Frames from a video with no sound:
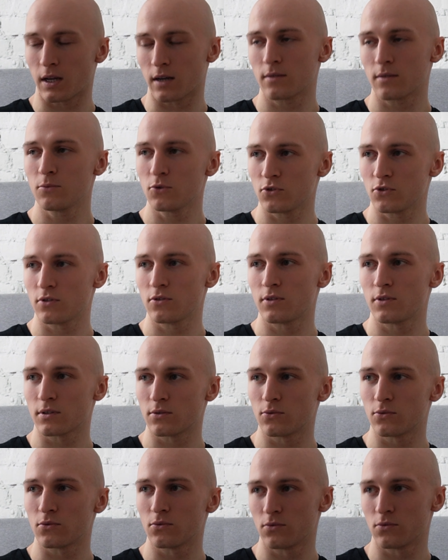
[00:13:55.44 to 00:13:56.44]
tak, można to tak,
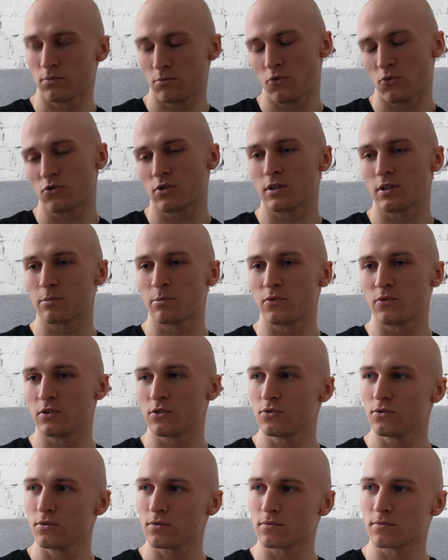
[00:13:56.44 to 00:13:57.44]
można tak
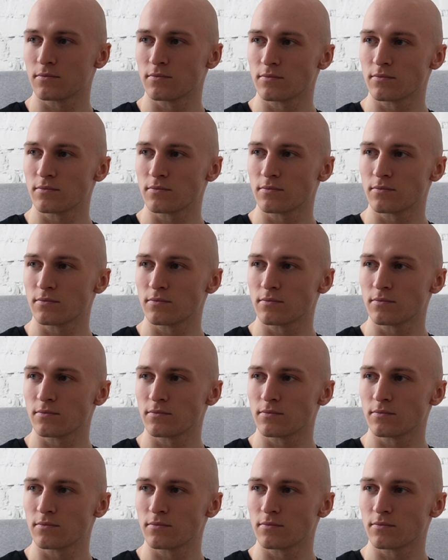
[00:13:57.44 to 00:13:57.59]
powiedzieć, no.